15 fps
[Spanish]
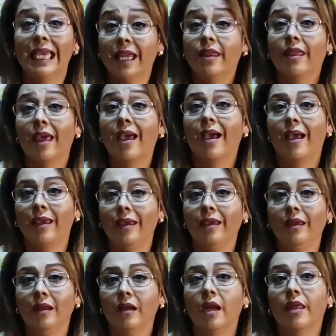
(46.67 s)
y de
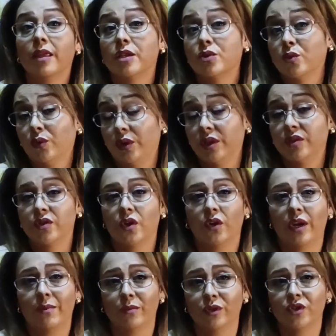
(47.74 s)
ahí la
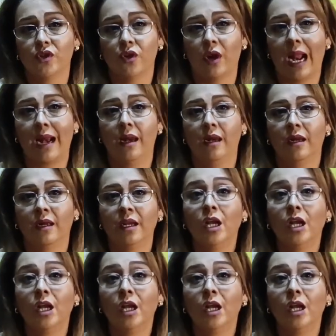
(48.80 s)
desnutrición emocional.